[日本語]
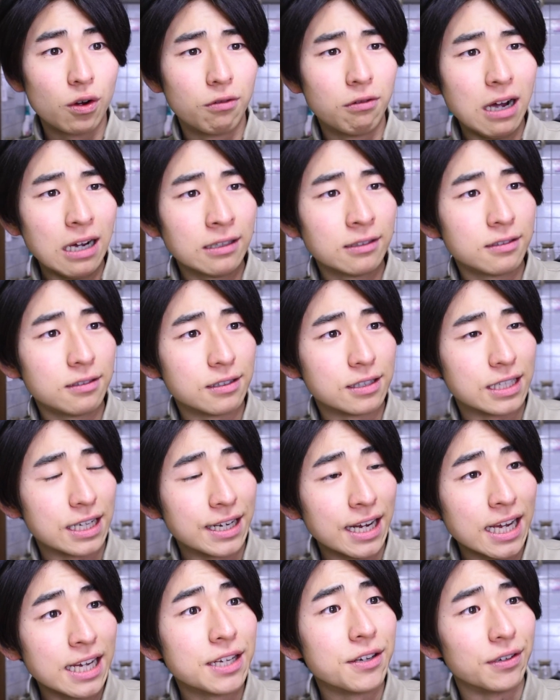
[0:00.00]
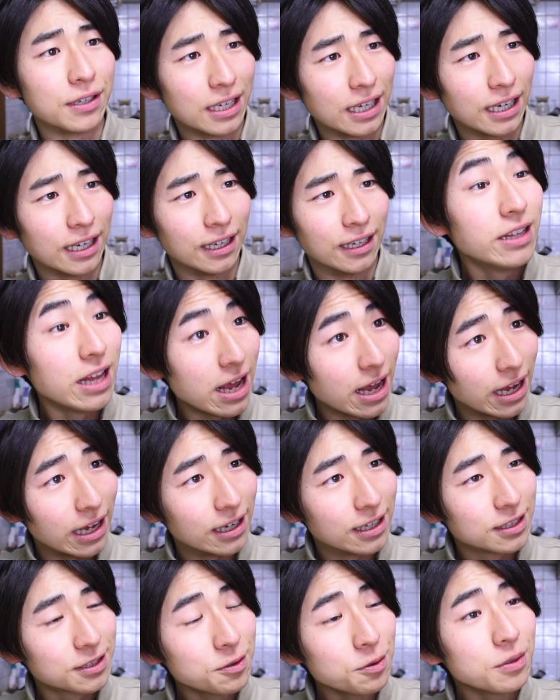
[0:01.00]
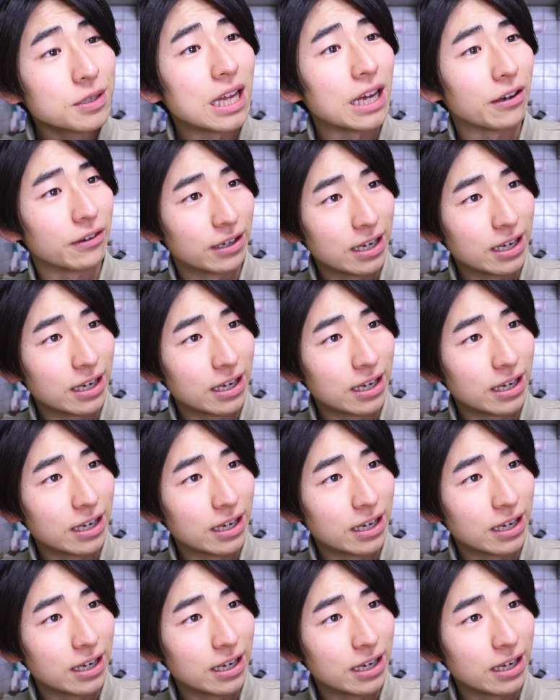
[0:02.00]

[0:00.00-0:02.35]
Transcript: れワッフルじゃないよね。ねえ、そうだよ